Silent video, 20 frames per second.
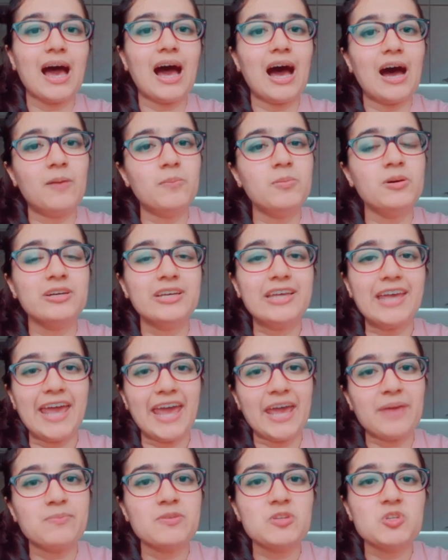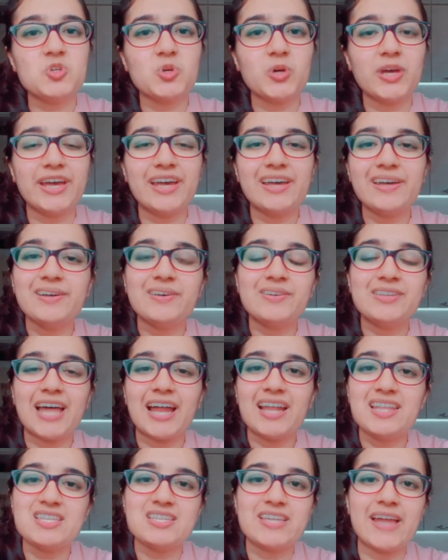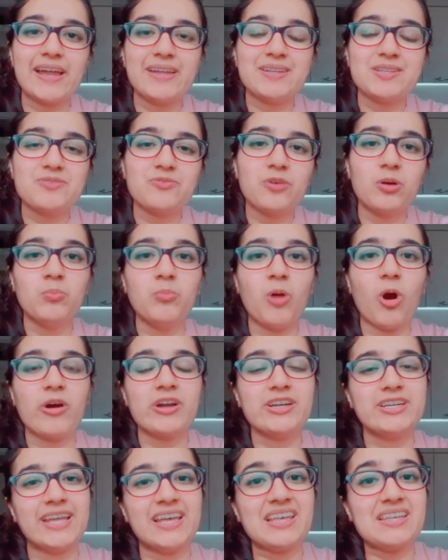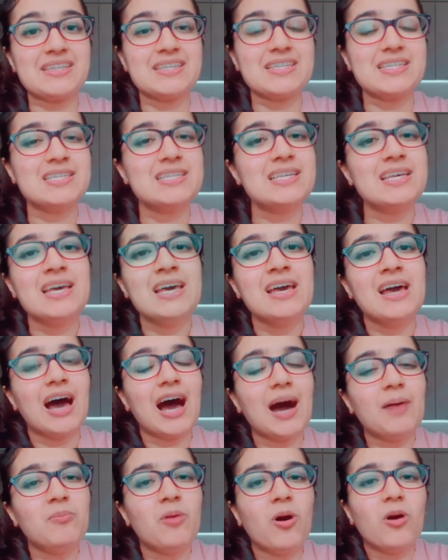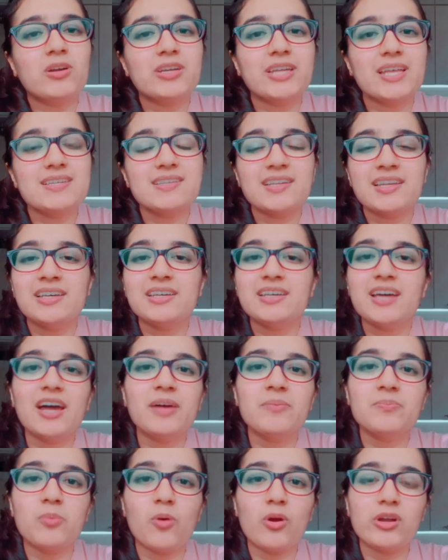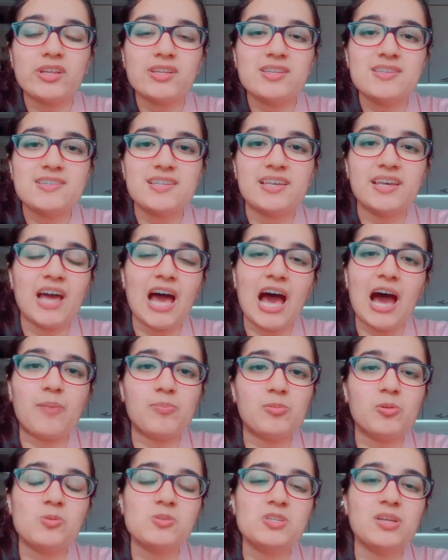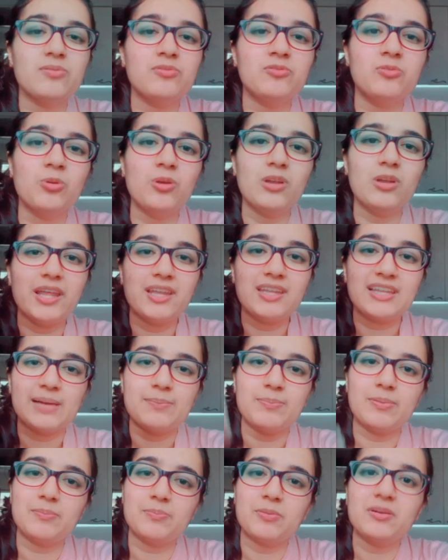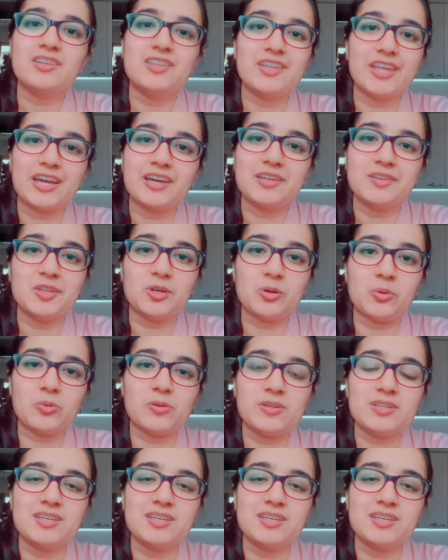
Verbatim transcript: अब एम जो है दैट स्टैंड फॉर मॉक टेस्ट अब मॉक टेस्ट की क्या इंपॉर्टेंस है आप लोग जब फुल लेंथ का पेपर देखते हो